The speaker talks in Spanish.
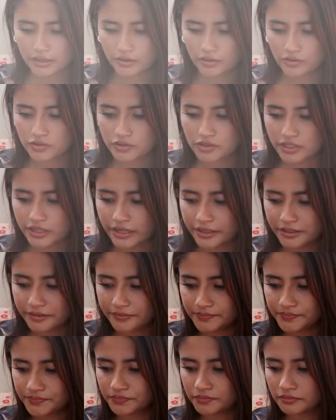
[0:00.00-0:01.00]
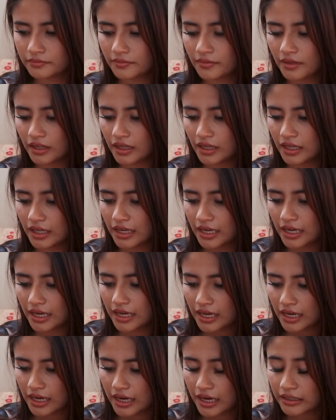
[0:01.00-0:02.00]
José,
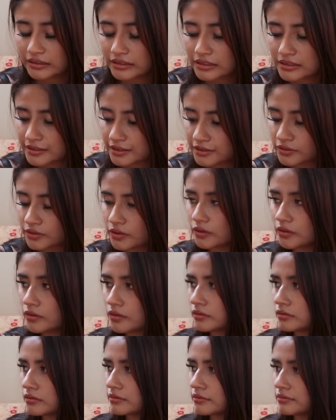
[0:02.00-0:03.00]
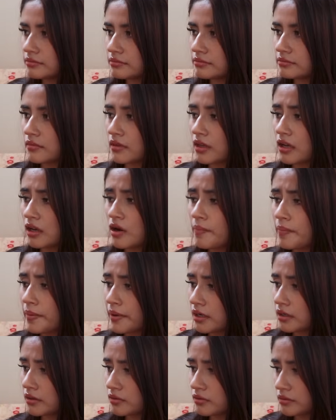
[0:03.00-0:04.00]
antes de todo, Quiero
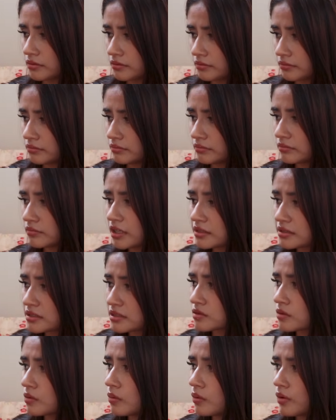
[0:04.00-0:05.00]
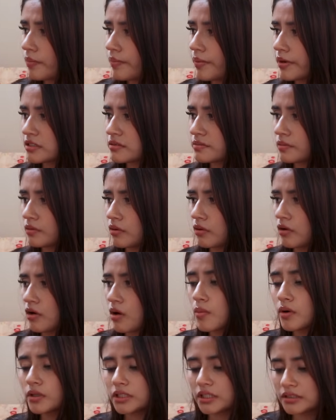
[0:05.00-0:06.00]
pedirte unas disculpas por
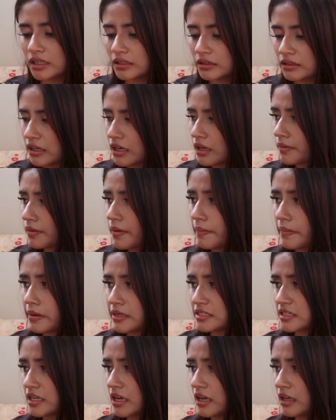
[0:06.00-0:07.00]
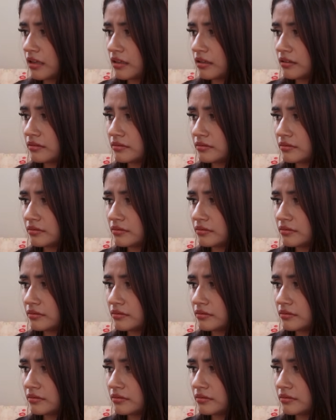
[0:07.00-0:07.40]
cómo te traté la vez pasada.